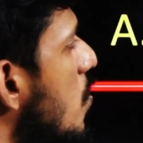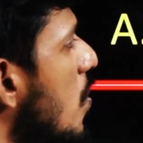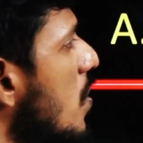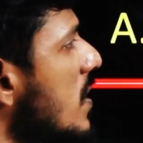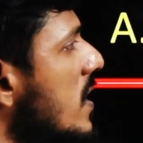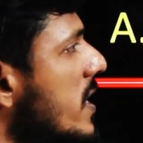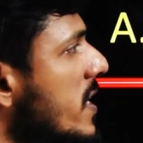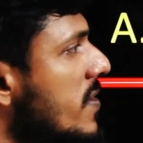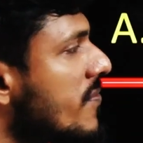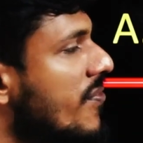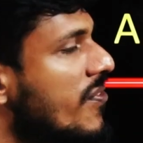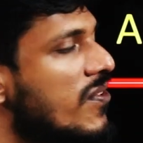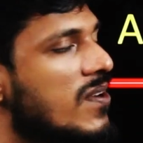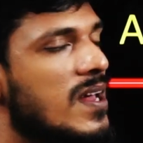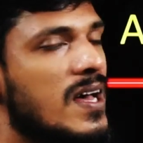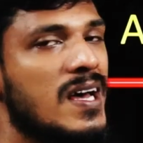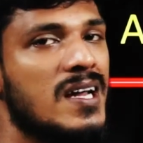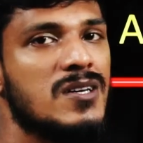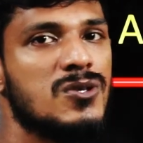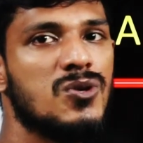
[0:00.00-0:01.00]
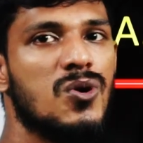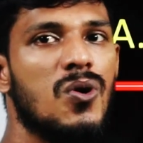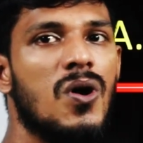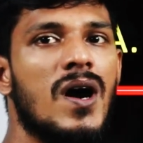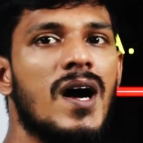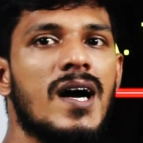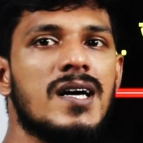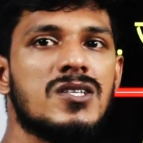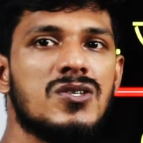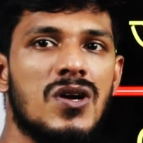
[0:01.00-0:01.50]
রঙিন ফুলের
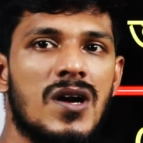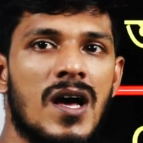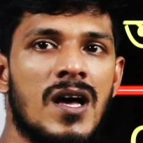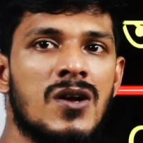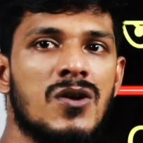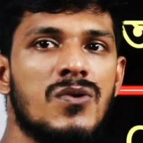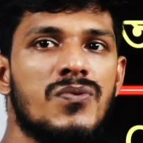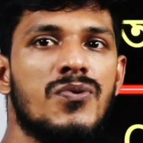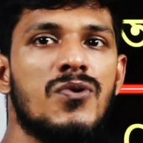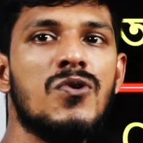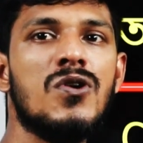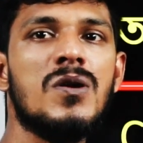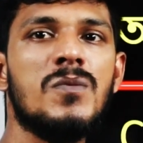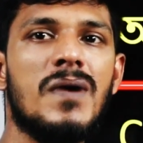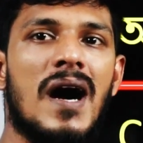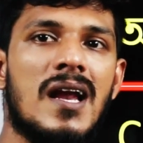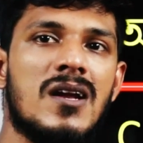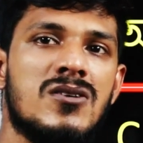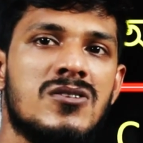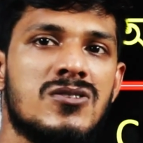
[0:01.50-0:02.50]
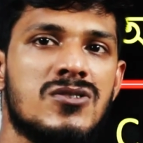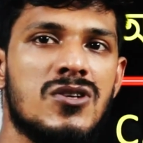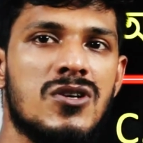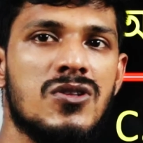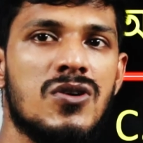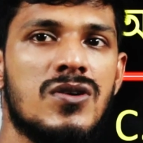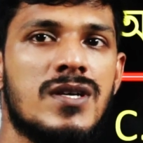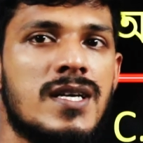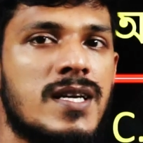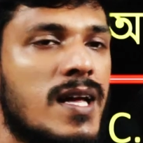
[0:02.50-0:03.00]
সোহাগ জড়ানো ফুল মালঞ্চ
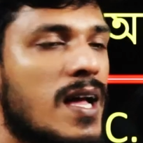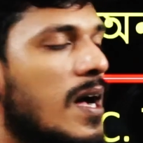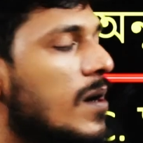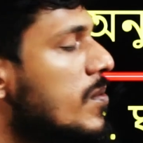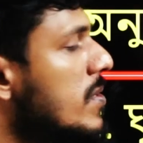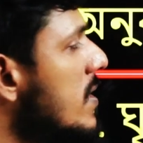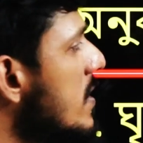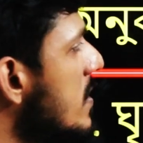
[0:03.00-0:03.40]
ধরি এমন